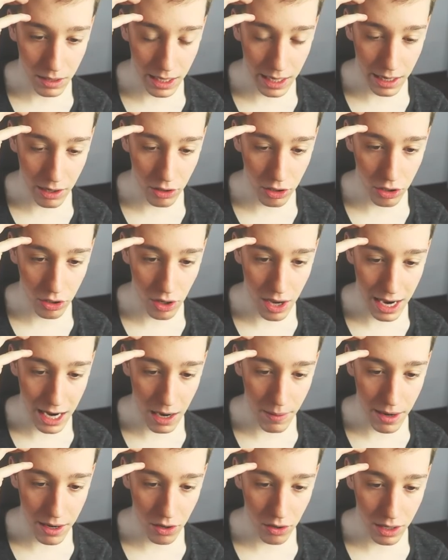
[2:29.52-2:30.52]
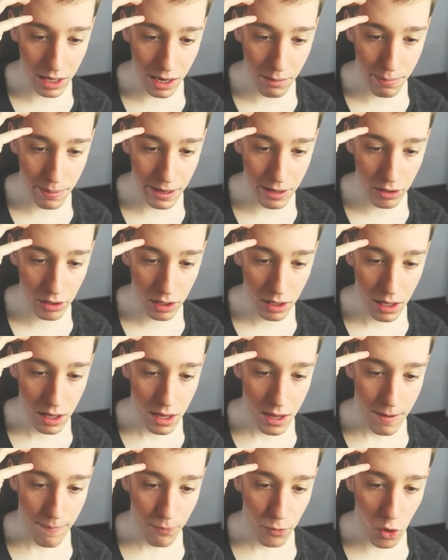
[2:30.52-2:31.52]
creo yo, acabar con él, pero
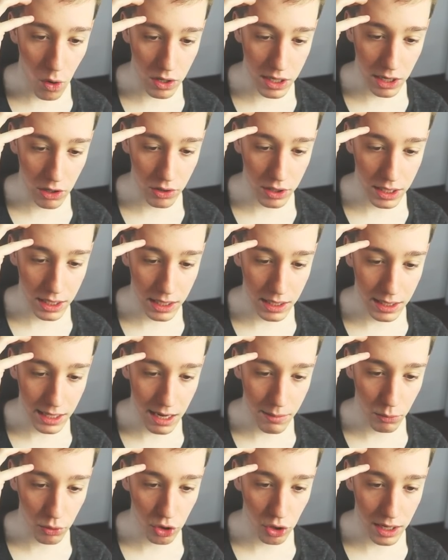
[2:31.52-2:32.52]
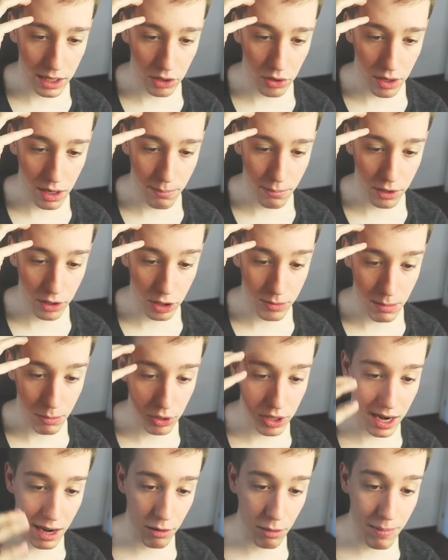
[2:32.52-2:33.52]
no vas a conseguir tirar mucho la torre porque nos va a
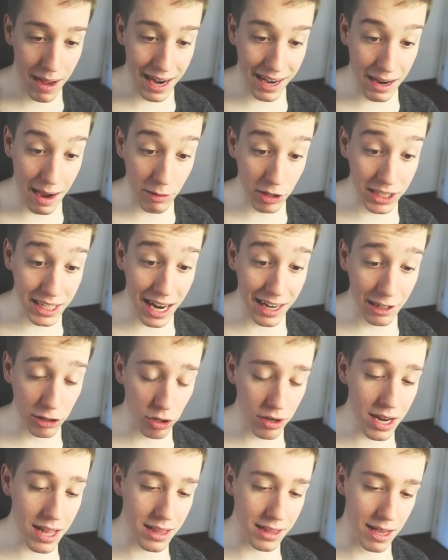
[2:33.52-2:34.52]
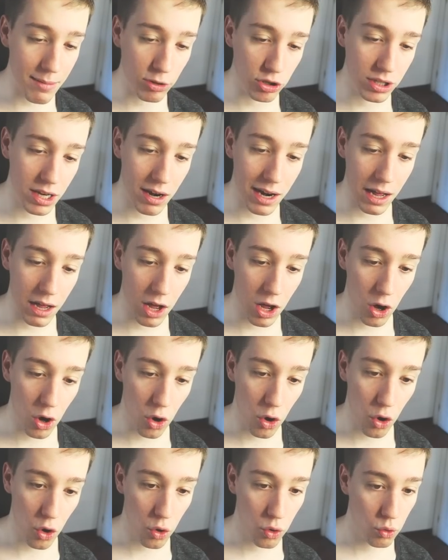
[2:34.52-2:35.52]
explotar la bomba. Vamos a tirar la torre, hemos tirado la...
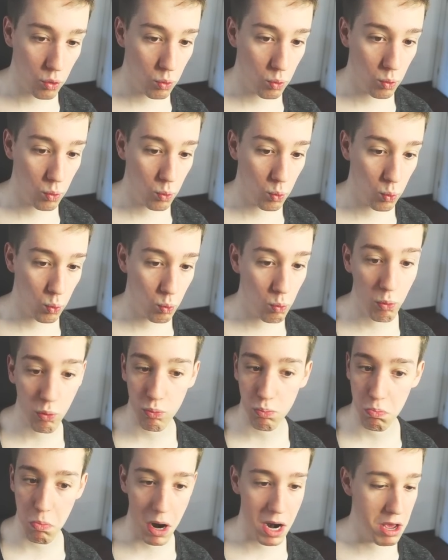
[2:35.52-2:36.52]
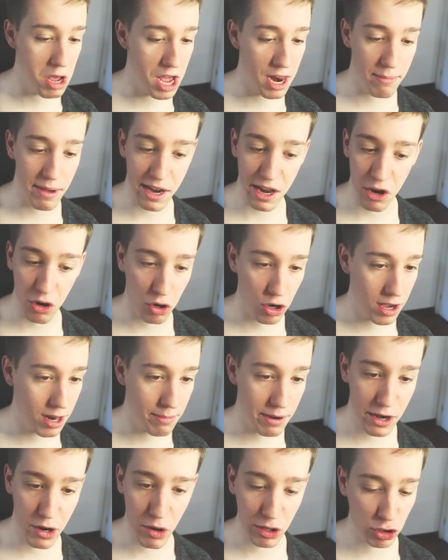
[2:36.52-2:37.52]
Vale, el veneno, el
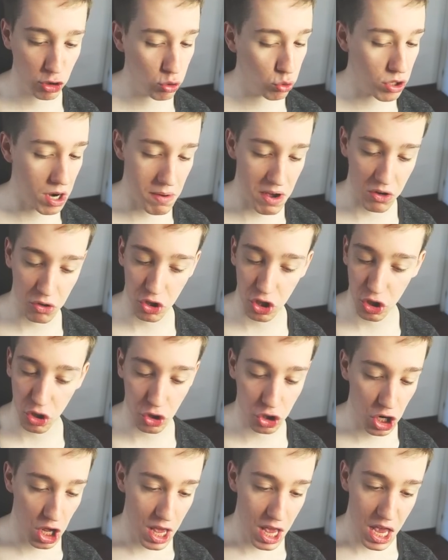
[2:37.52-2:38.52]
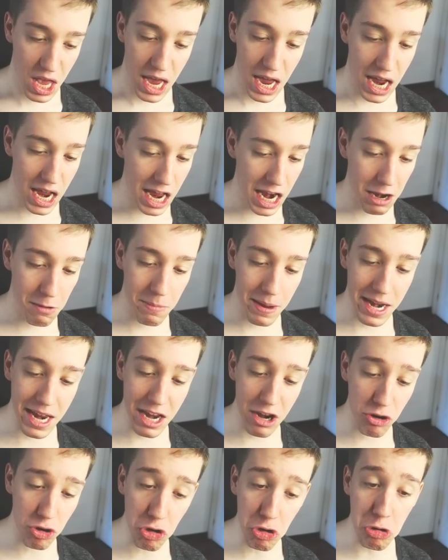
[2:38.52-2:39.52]
veneno ha hecho su trabajo, chicos. El
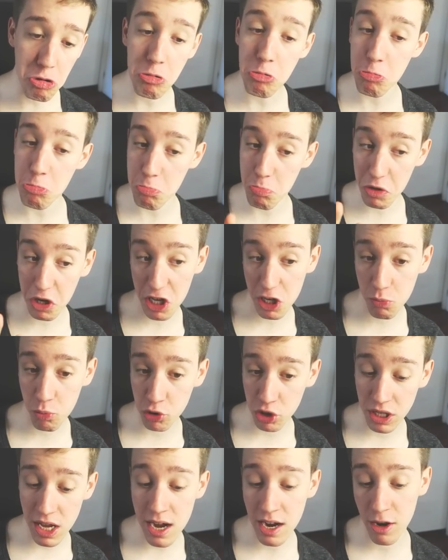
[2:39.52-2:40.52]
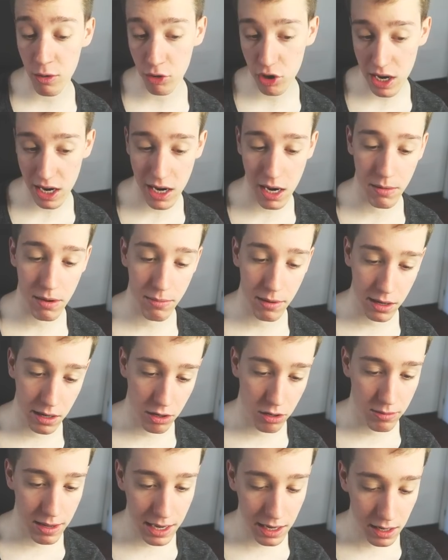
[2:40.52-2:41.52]
veneno, que después digan que no es la clave el
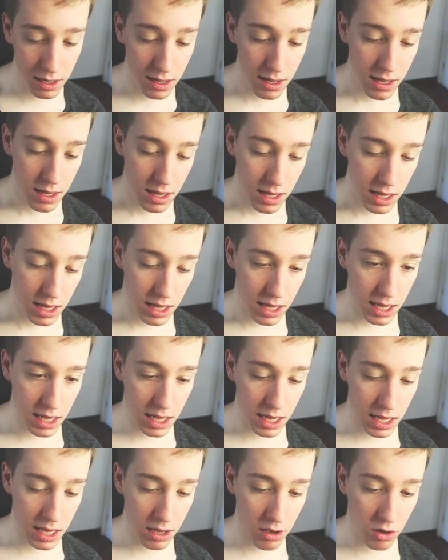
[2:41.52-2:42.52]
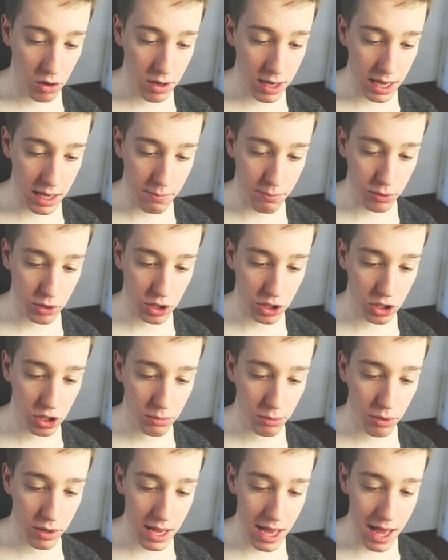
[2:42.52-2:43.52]
veneno, ¿vale? vale eh, ok, pues
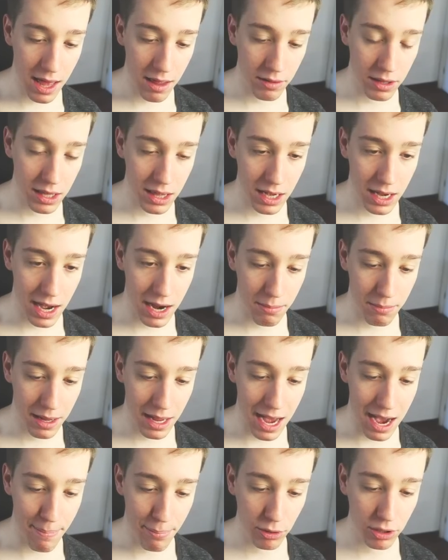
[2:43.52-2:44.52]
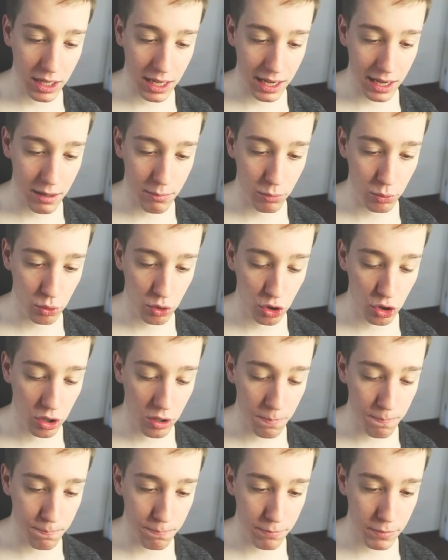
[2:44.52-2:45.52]
yo voy a dedicarme a proteger
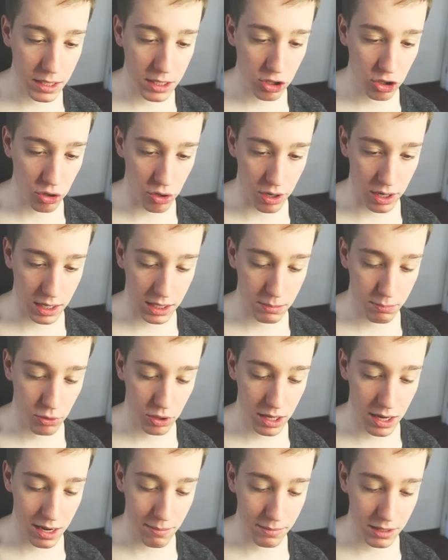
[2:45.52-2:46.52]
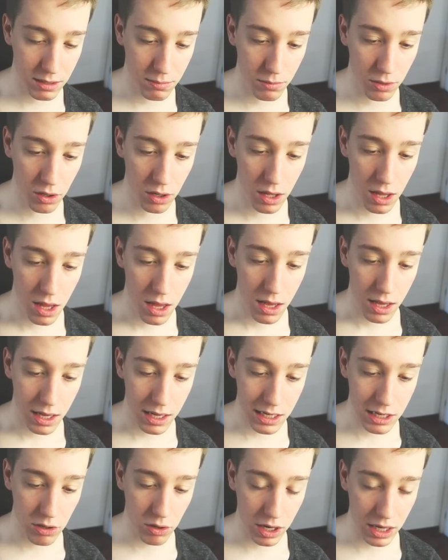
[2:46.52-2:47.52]
mucho mis torres, porque ahora mismo
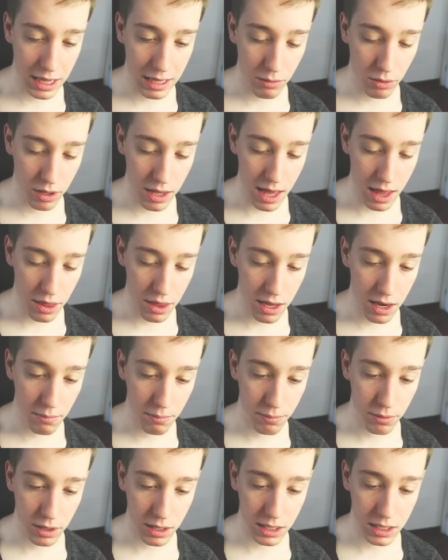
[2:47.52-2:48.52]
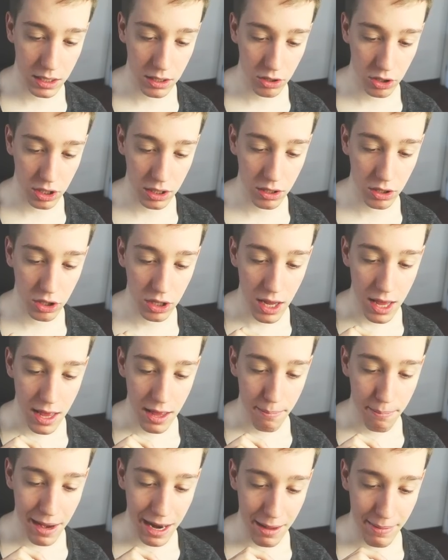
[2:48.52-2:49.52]
es lo que debo de hacer, porque si no, chicos...
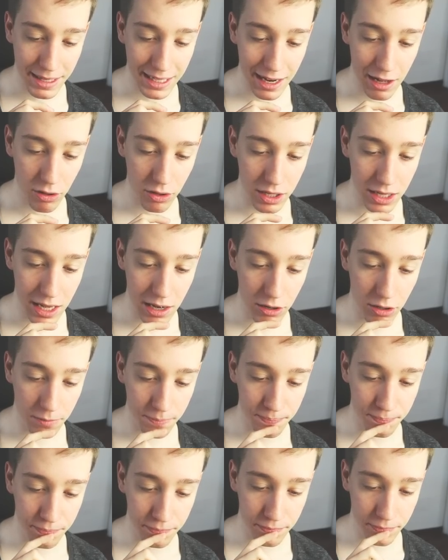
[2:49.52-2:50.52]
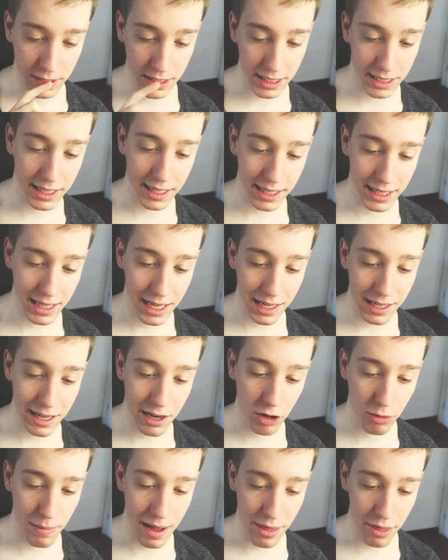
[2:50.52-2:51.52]
Vale, me ha sacado hielo. Mm, si te crees que el
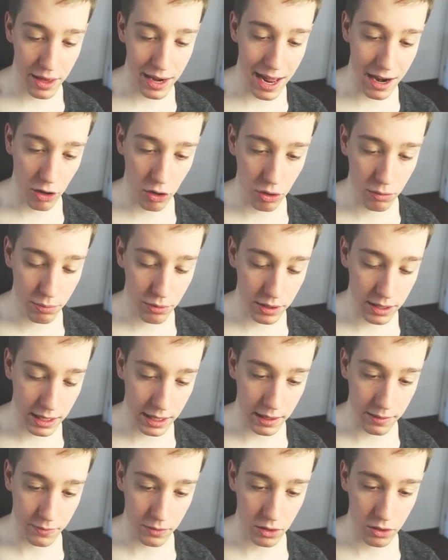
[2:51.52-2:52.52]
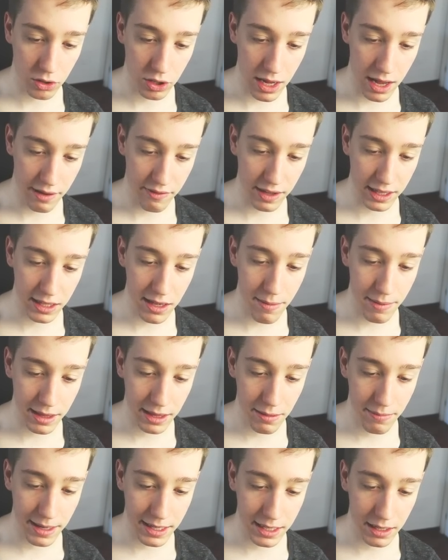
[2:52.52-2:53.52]
hielo va a hacer algo, porque, o sea,
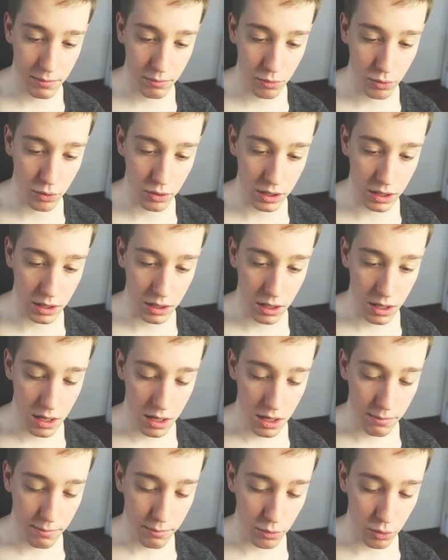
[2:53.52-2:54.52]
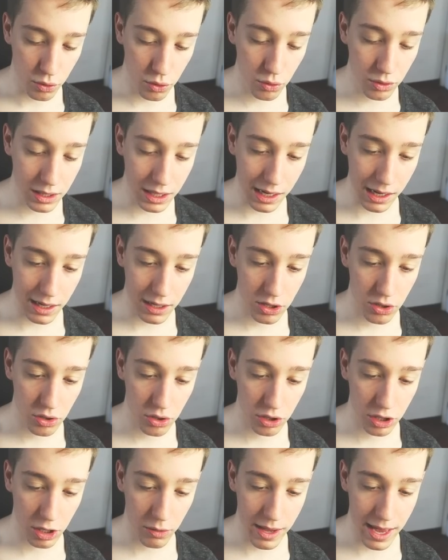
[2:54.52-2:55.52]
efectivamente va a ser muy, muy útil, eso
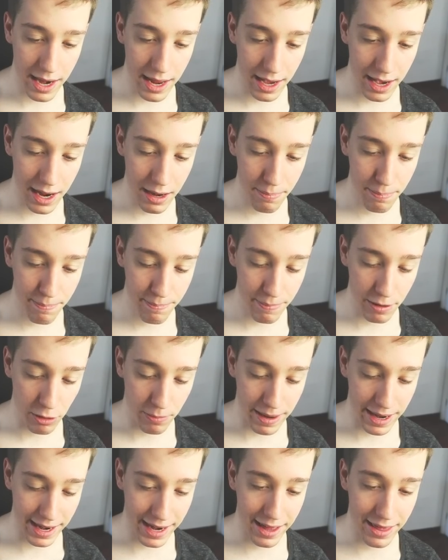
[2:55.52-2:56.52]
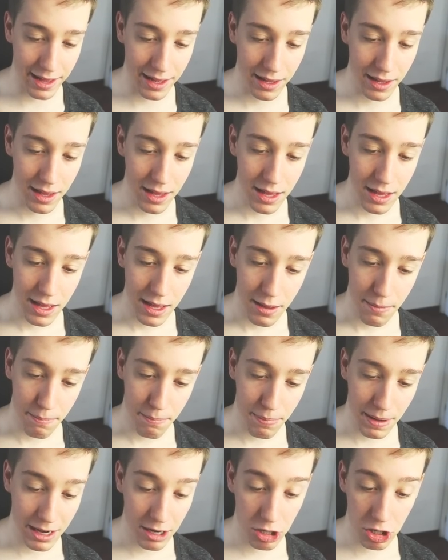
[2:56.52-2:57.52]
no te lo voy a negar, pero para nada.
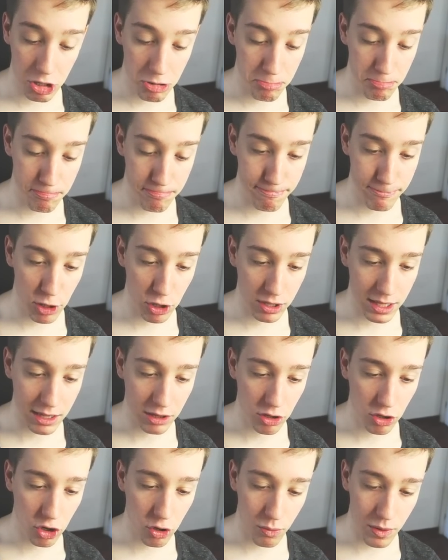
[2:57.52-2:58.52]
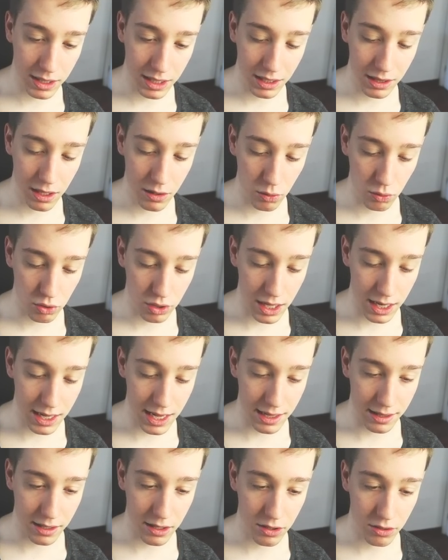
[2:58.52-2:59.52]
Pero mm, no tanto como a ti te
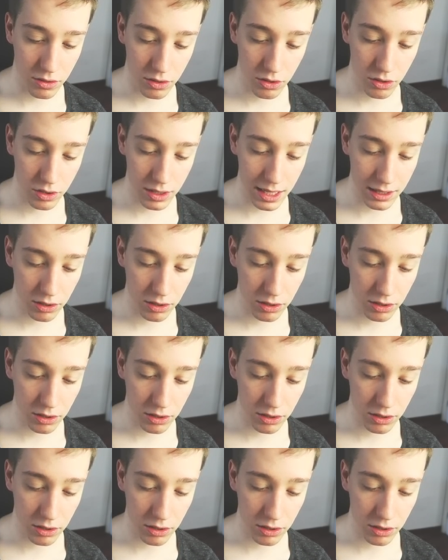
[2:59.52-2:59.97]
gustaría, tío, no